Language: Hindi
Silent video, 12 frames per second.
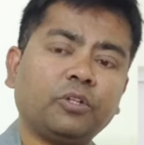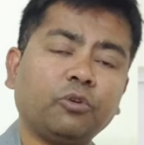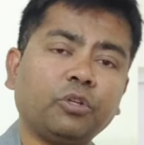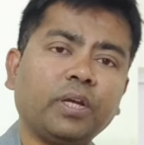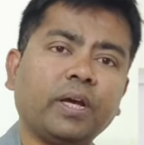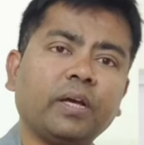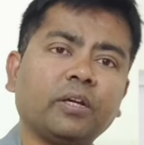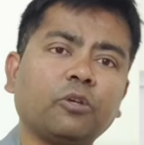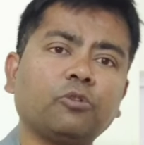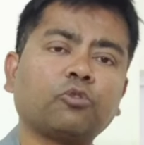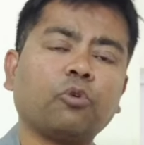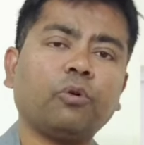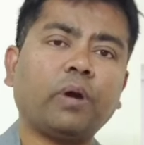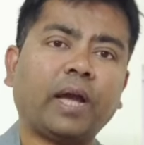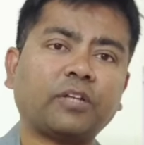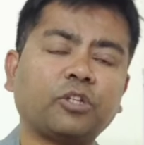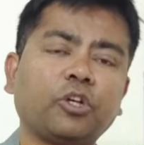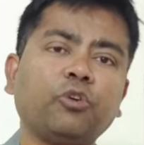ड्यूटी हाँ, है कि उसको
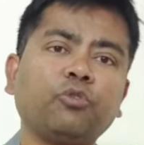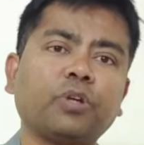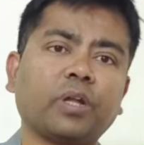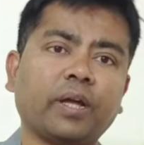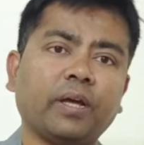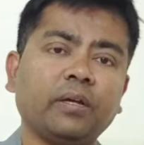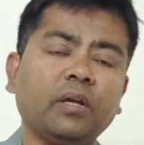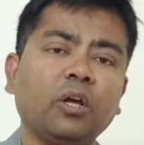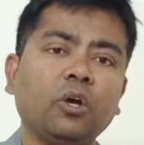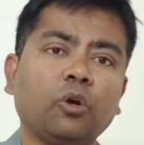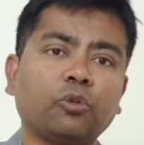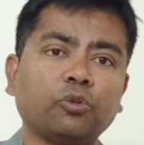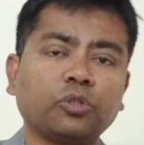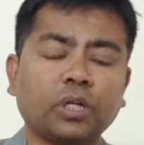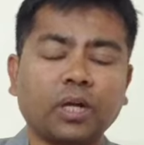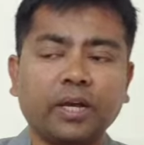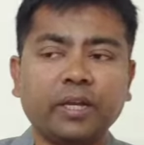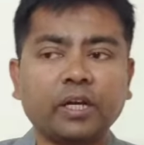एग्जीक्यूट कराए तो
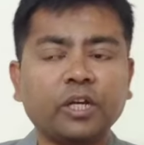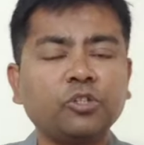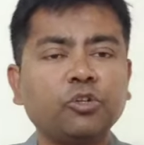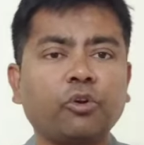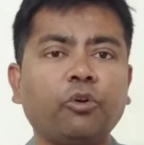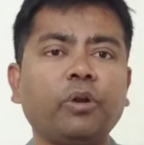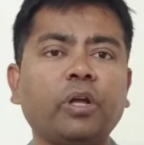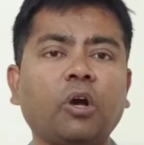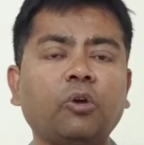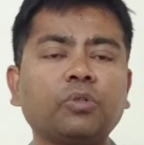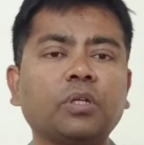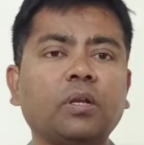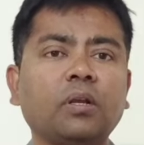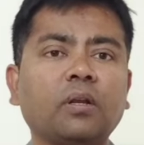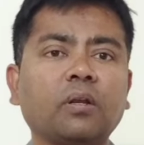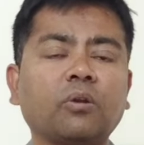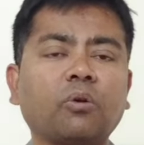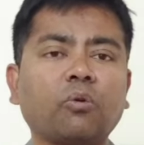कहीं ना कहीं सिक्योरिटी काउंसिल
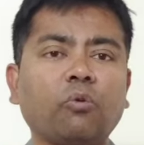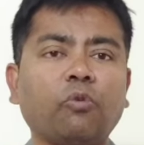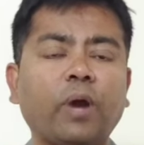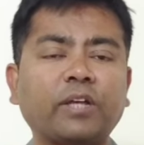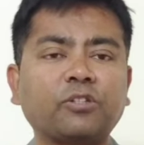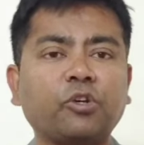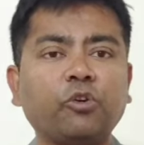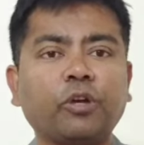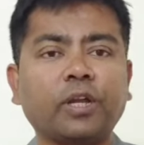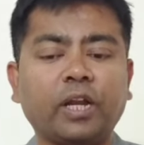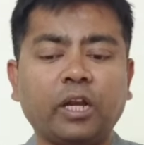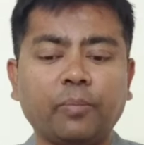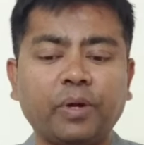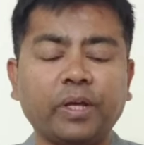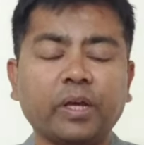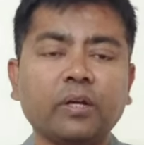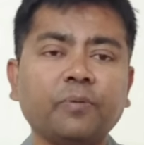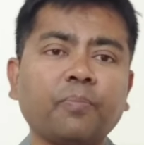को वो एग्जीक्यूट कराना
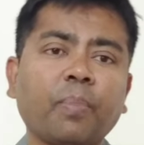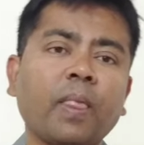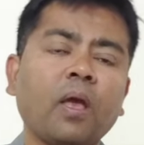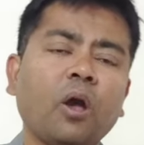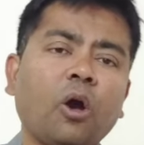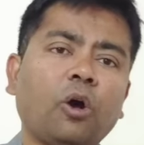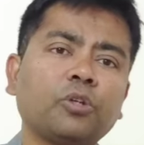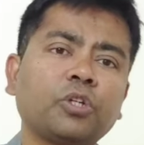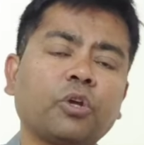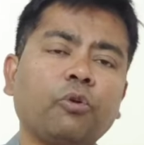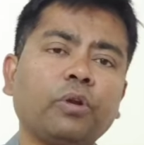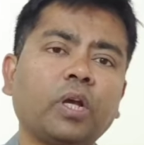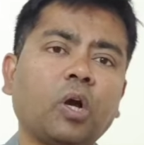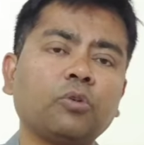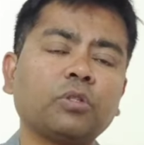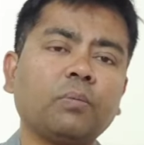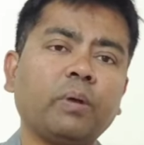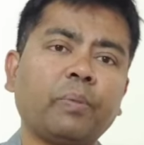पड़ेगा और सिक्योरिटी
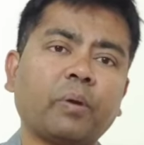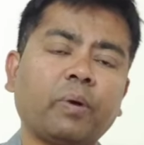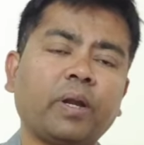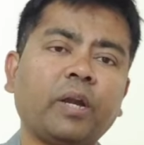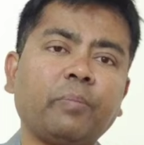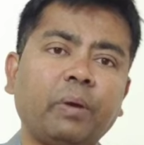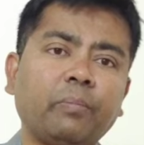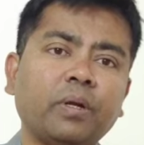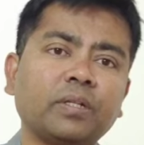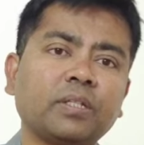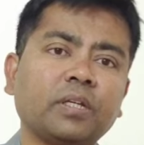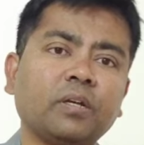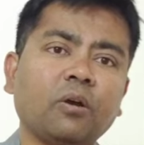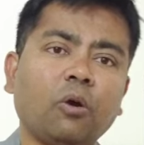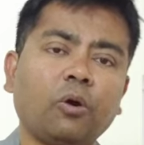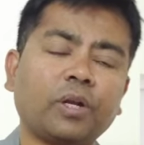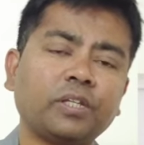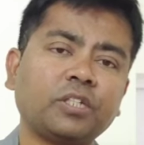काउंसिल में परमानेंट मेंबर्स हैं
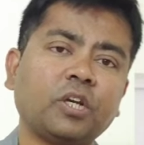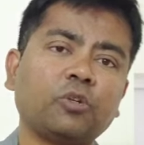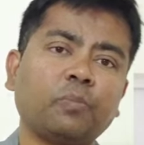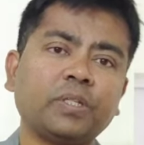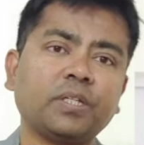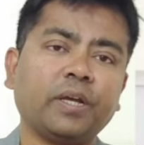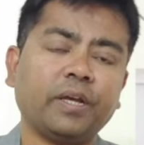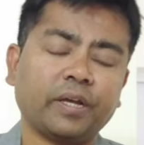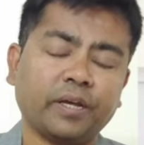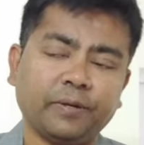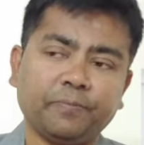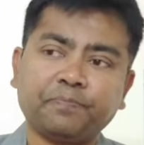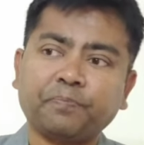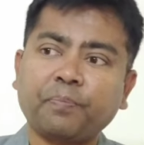और रसिया उनमें से एक है